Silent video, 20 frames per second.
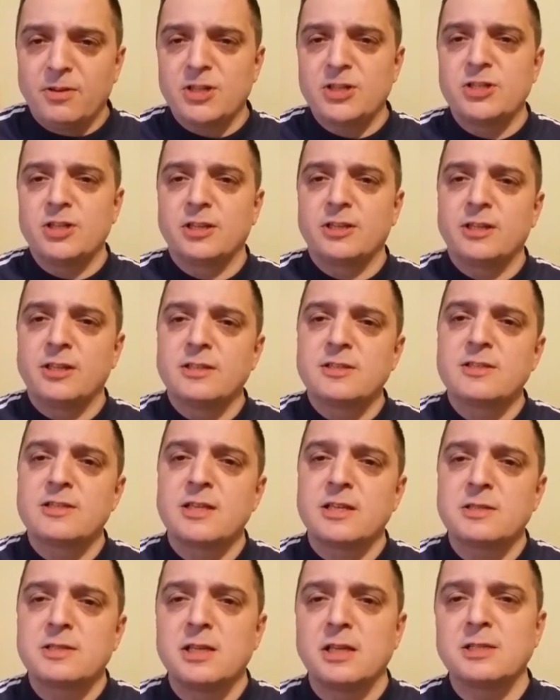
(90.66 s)
właśnie te
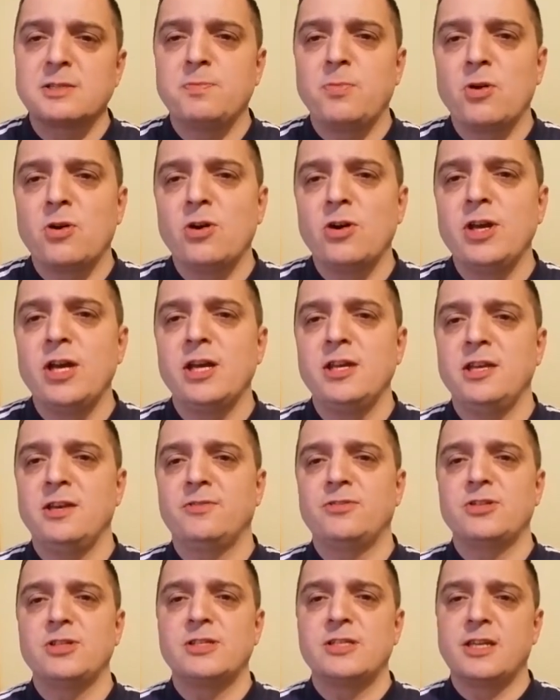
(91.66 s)

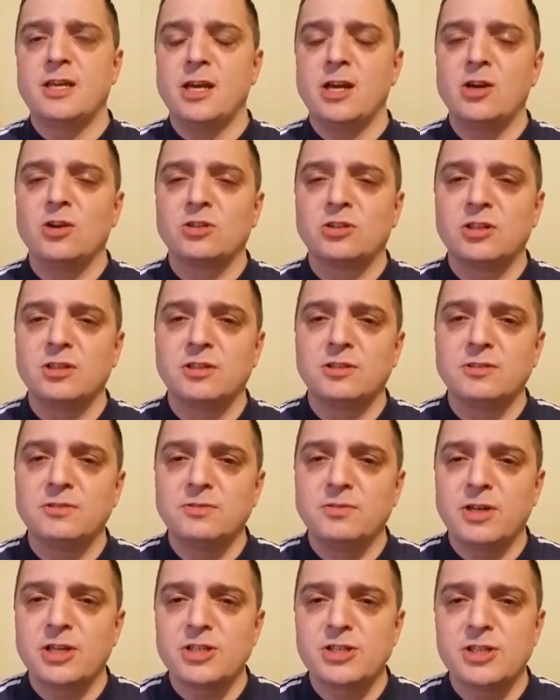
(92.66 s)
zaspokojenie wszystkiego, tych
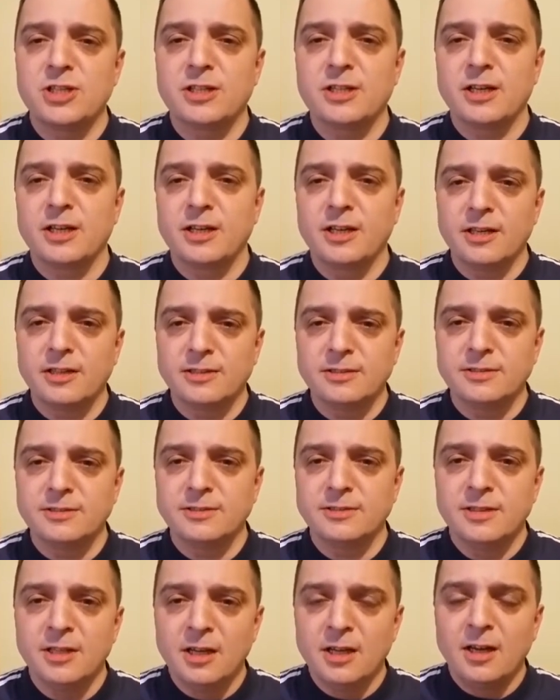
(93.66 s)
właśnie takie
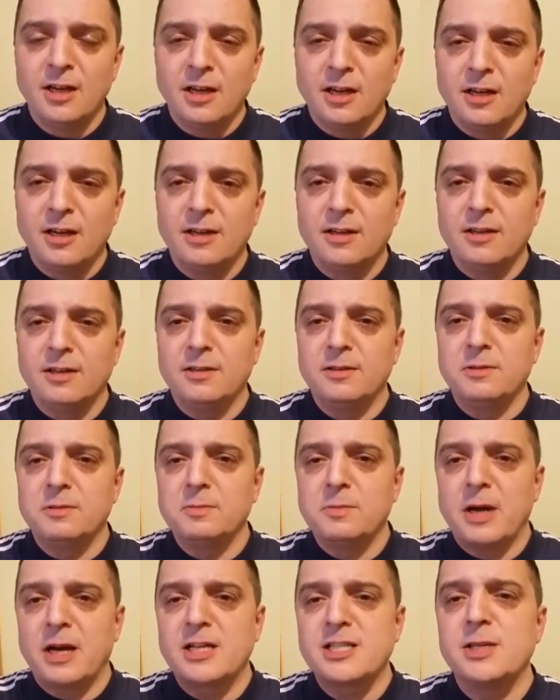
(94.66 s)

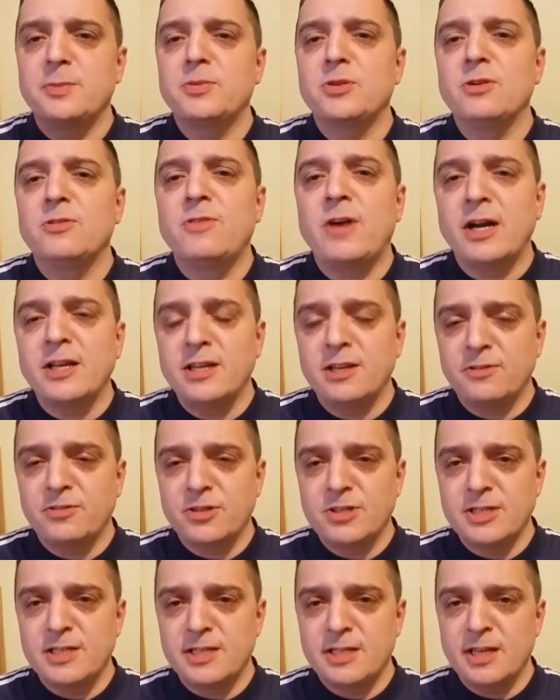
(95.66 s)
akceptowanie
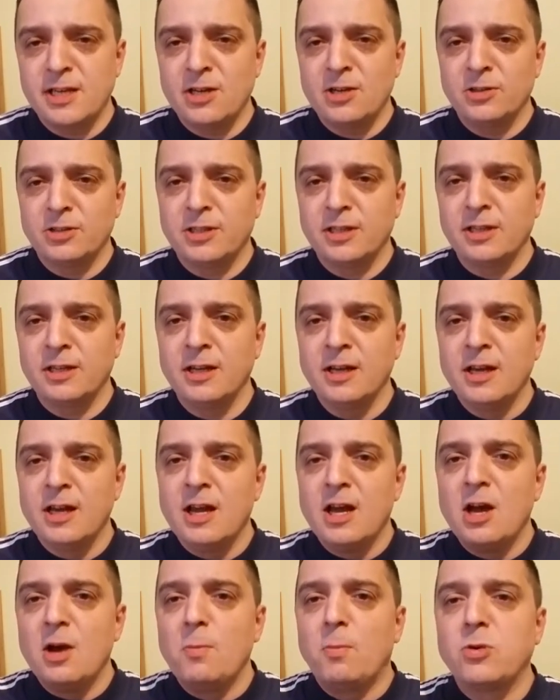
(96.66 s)
wszystkiego, tych
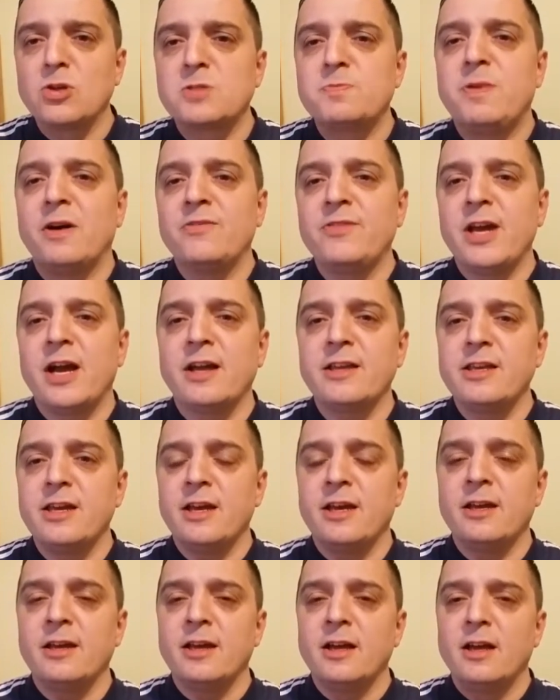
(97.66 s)

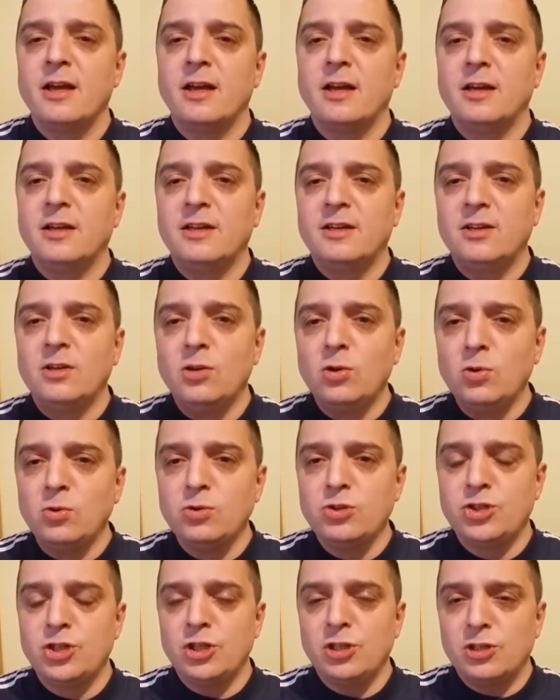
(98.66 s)
pozbawianie e,
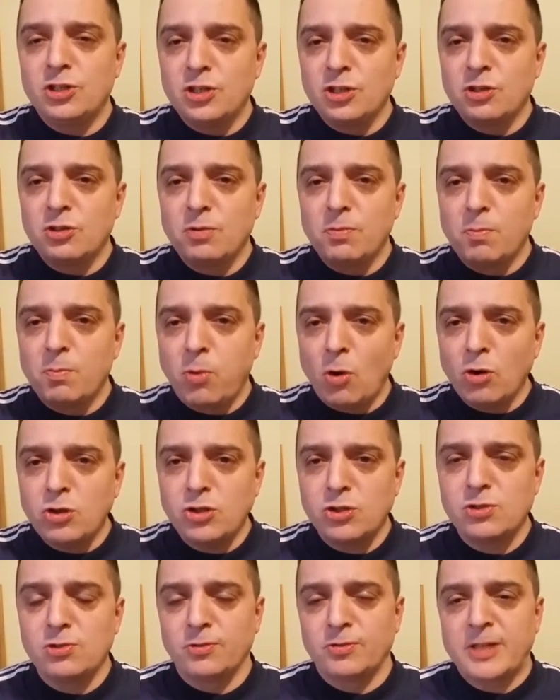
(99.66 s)
ludzi, tych
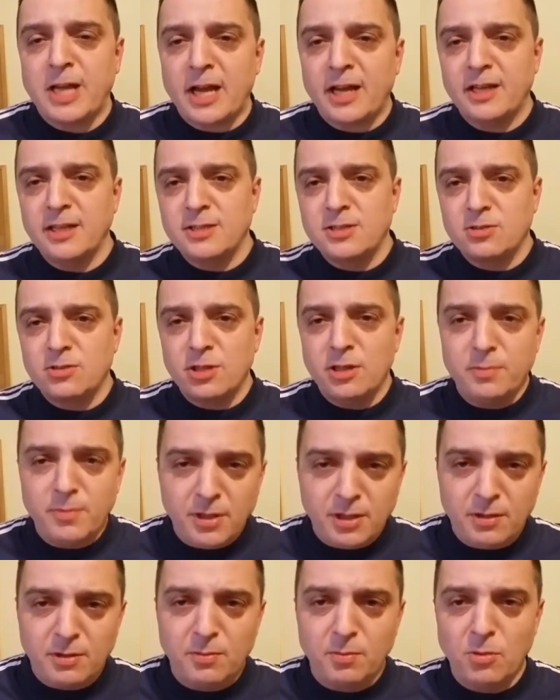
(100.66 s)
bodźców, takich, z
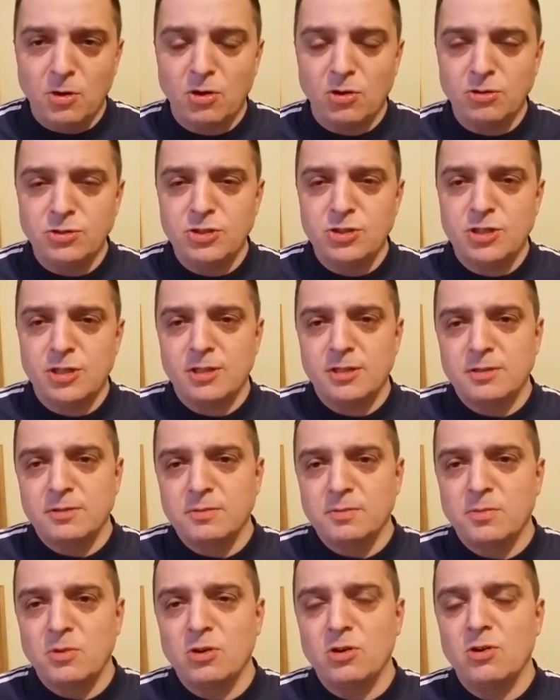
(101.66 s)
którymi oni
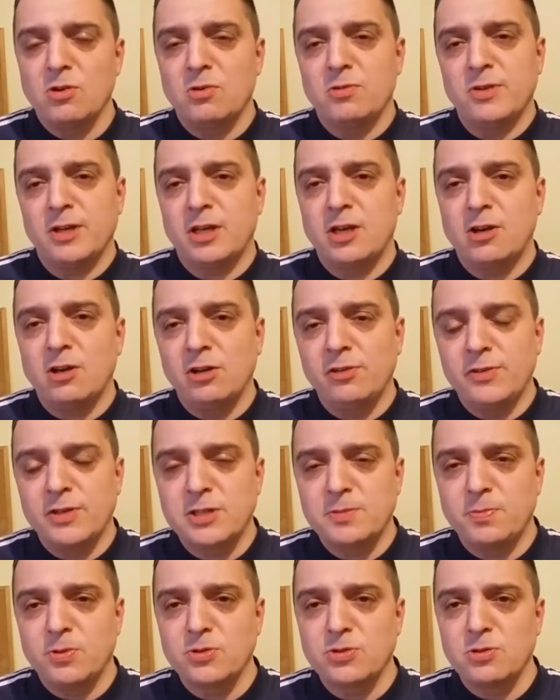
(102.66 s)
się mogą w
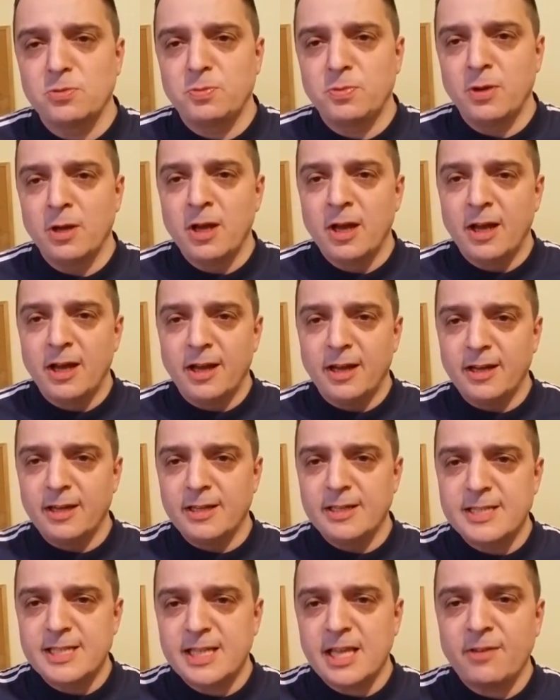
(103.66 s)
jakikolwiek sposób
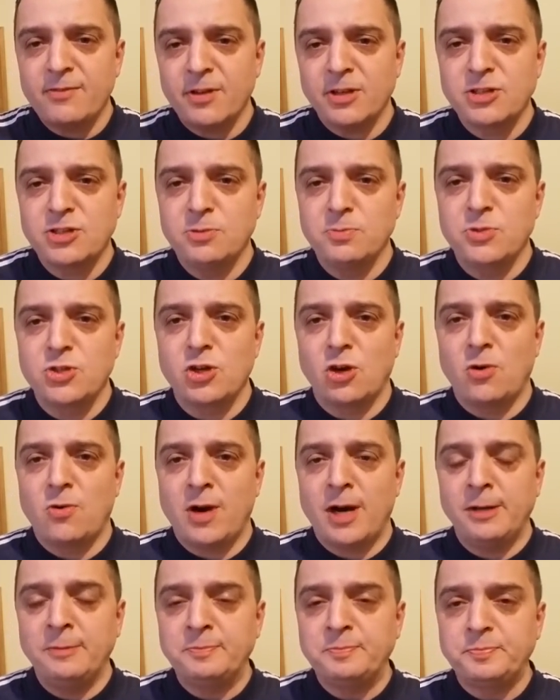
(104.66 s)
e, stawiać im
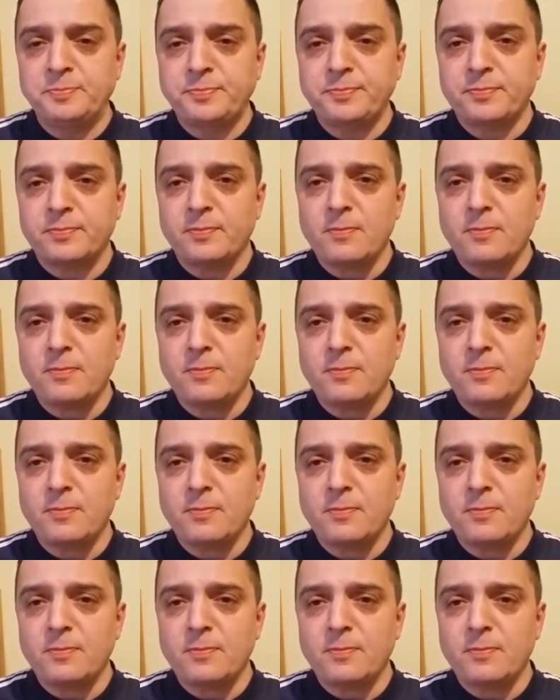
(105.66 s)
czoła,